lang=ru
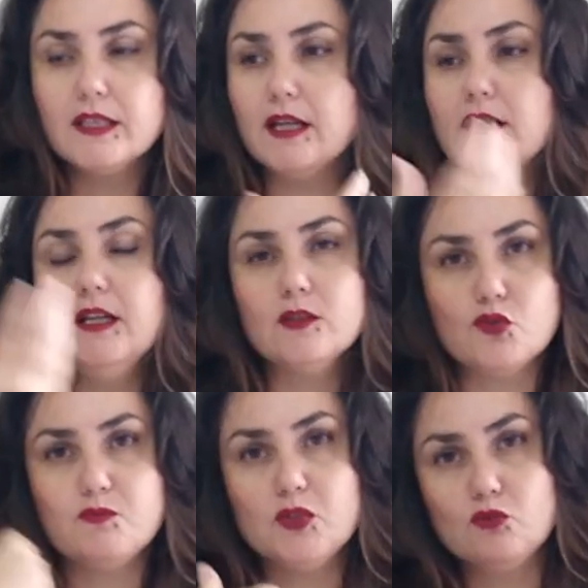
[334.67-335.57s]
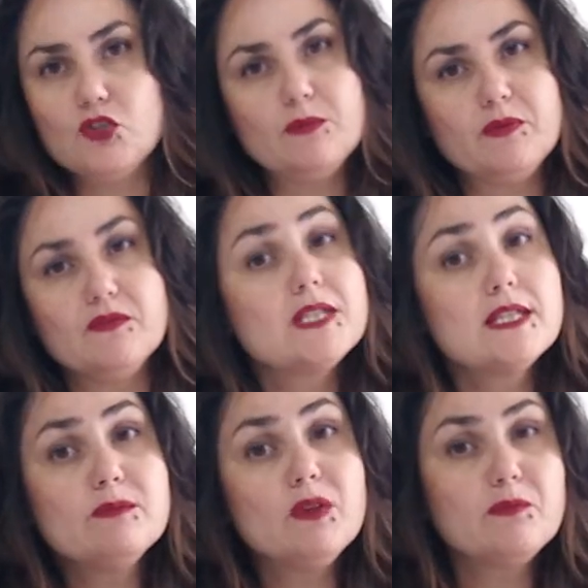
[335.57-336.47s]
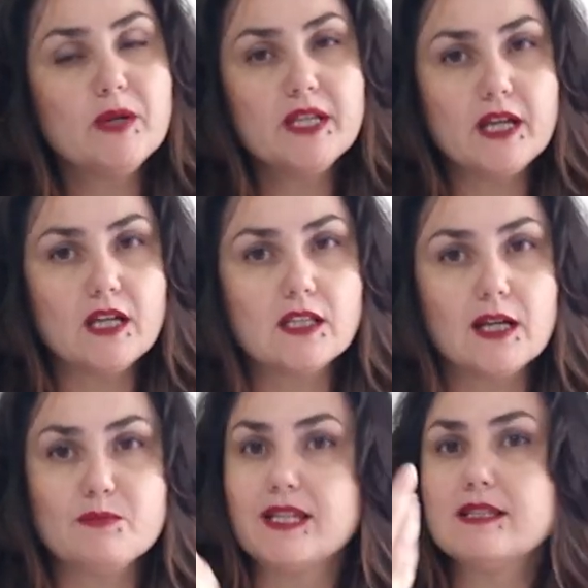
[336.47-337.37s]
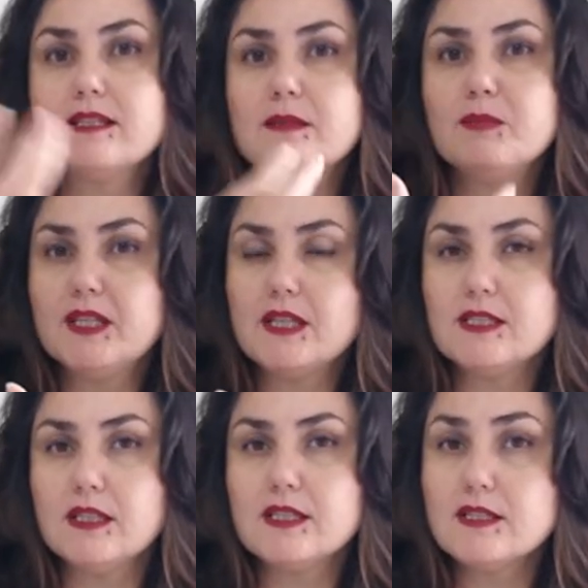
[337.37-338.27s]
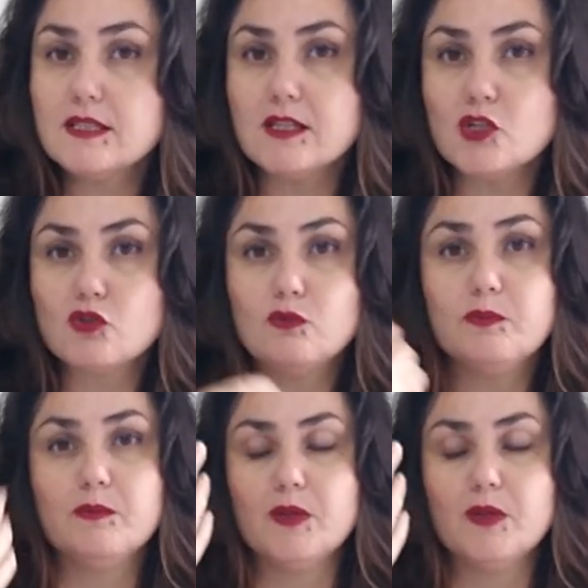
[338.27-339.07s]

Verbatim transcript: да, то есть мне нужно привести себя в порядок, обязательно переодеть одежду,